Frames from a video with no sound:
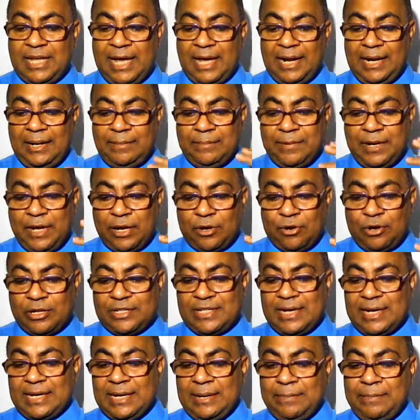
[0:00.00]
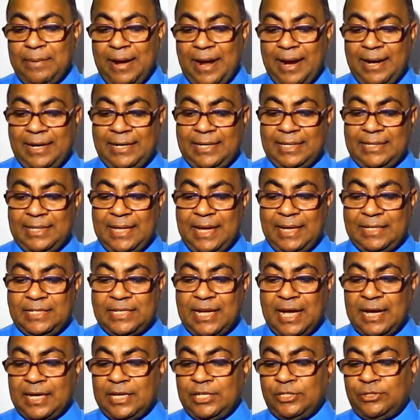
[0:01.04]
জালিমরা কথাকে পাল্টে দেয়
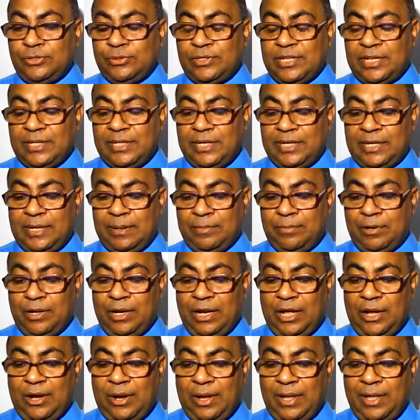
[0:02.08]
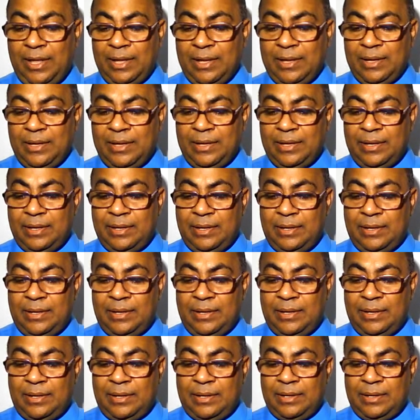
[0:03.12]
যা কিছু তাদেরকে বলা হয়
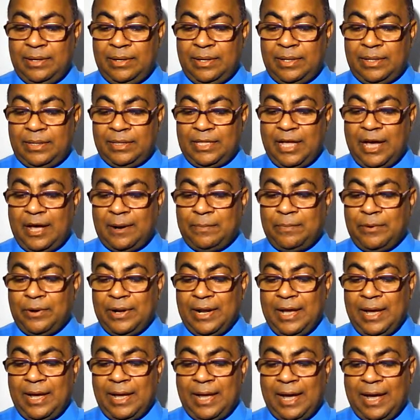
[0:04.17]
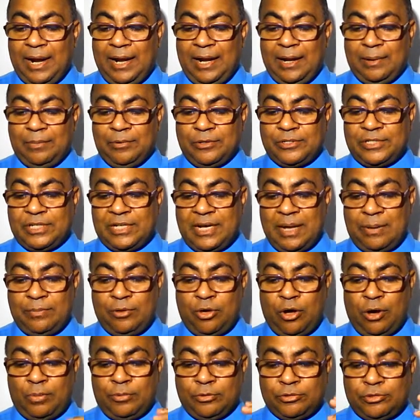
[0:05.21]
তারপরে আল্লাহ বলছেন
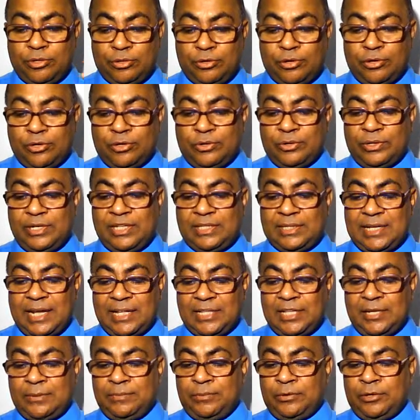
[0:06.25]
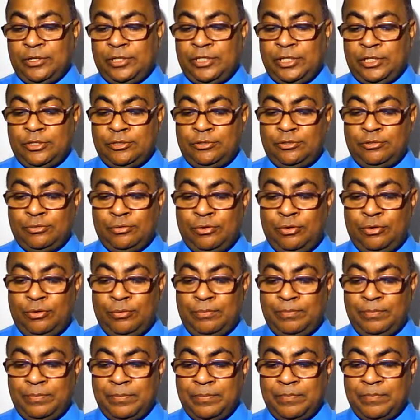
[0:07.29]
আমি অবতরণ করি তাদের প্রতি
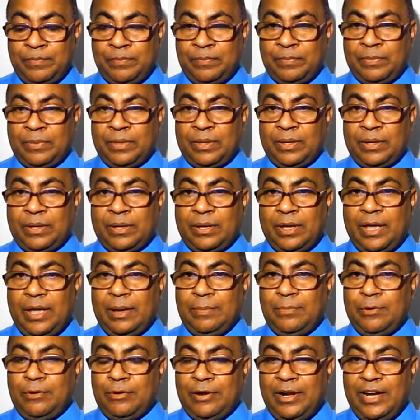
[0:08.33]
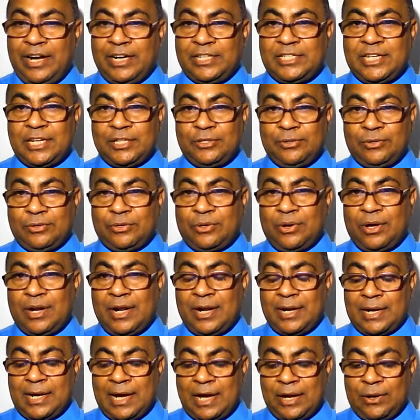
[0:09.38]
জুলুম এবং নির্যাতন
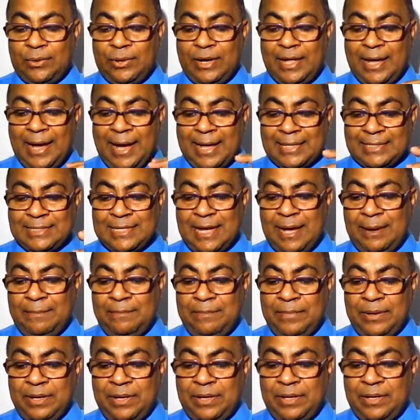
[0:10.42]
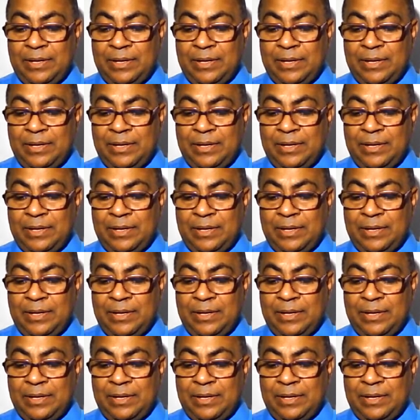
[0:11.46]
করার কারণে আজাব